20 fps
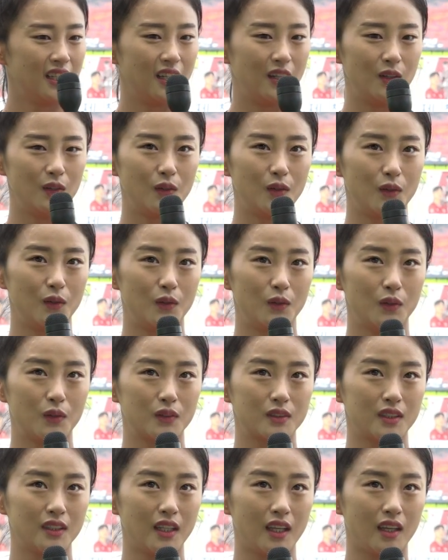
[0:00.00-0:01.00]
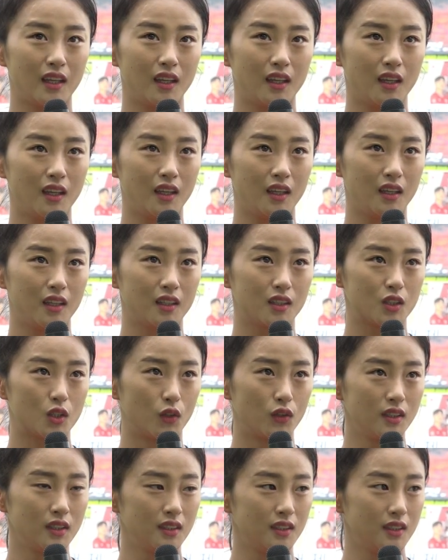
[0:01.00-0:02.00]
어 근데
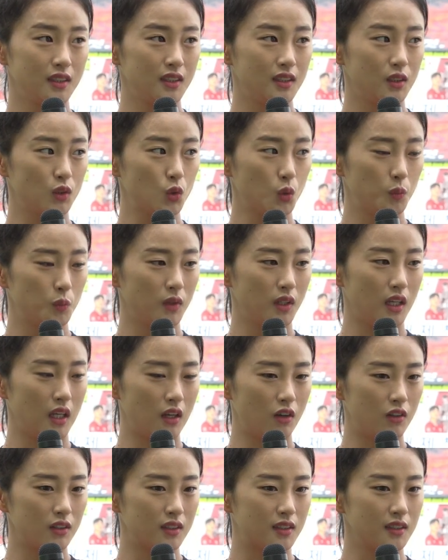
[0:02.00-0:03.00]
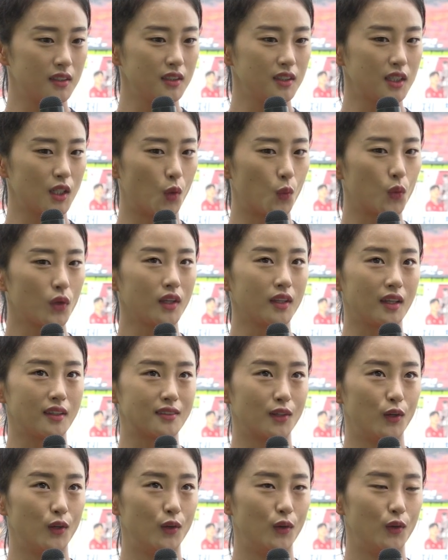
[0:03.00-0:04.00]
저는 좀 이걸 들은 지가
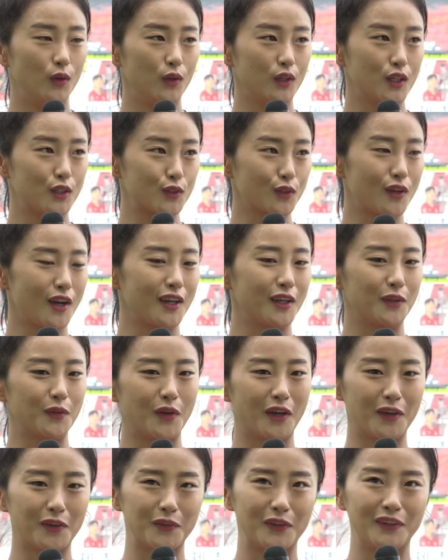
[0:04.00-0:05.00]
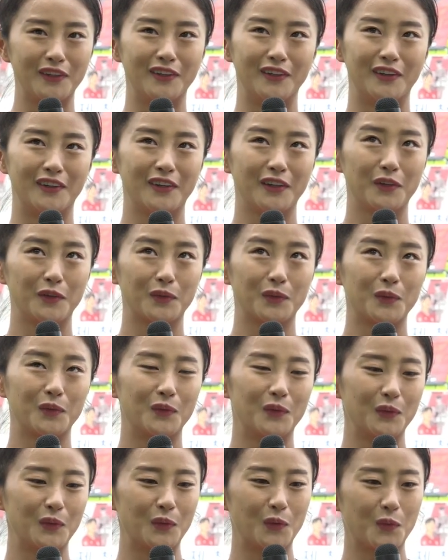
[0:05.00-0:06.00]
오래돼서 익숙하기도 하고요. 그리고
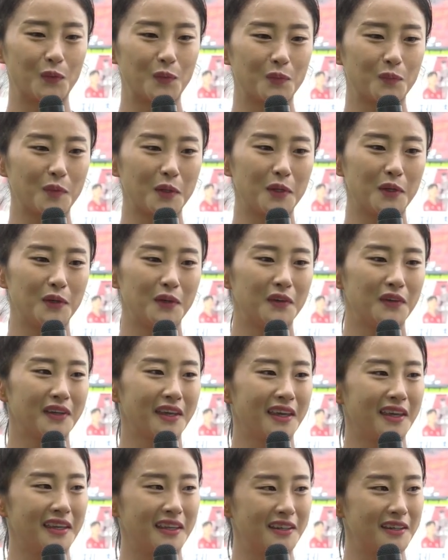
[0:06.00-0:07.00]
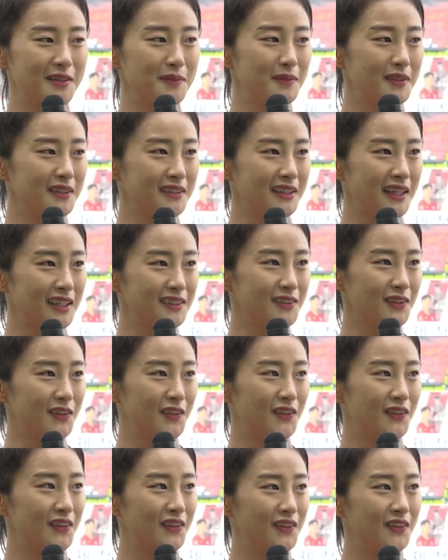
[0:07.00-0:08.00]
또 용병의 이름을
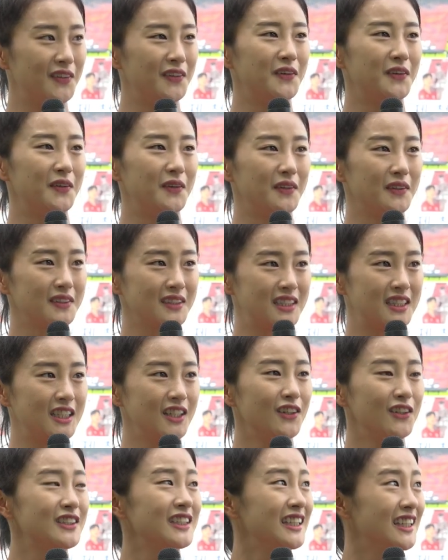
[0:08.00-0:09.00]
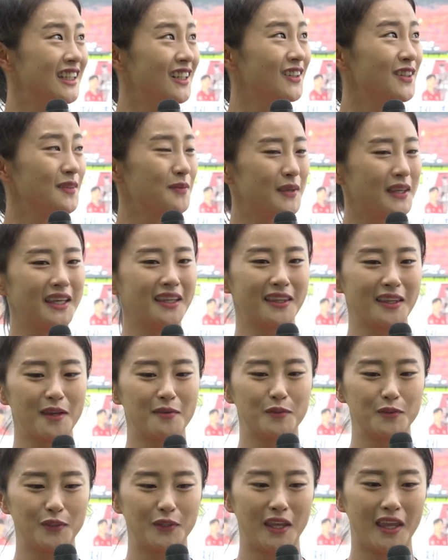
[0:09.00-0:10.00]
따서 지어진 이름이기
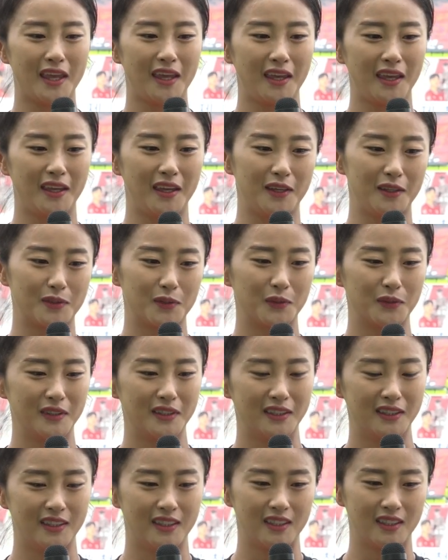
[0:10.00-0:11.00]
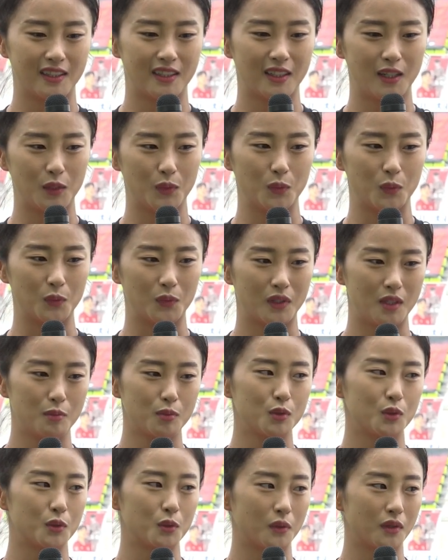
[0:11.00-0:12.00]
때문에 저는 그래도
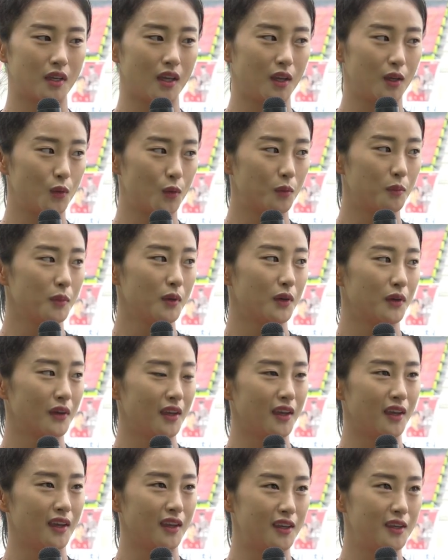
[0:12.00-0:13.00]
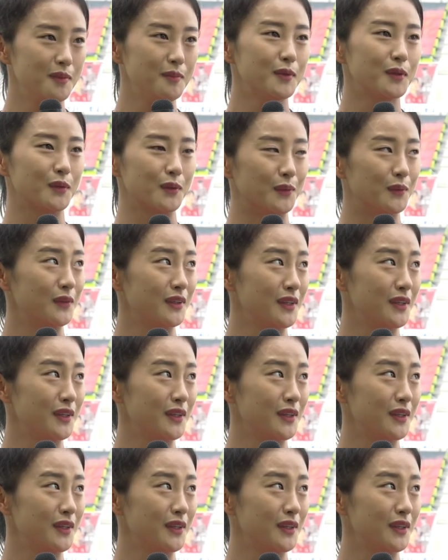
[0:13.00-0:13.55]
기분 좋게 용병의 힘으로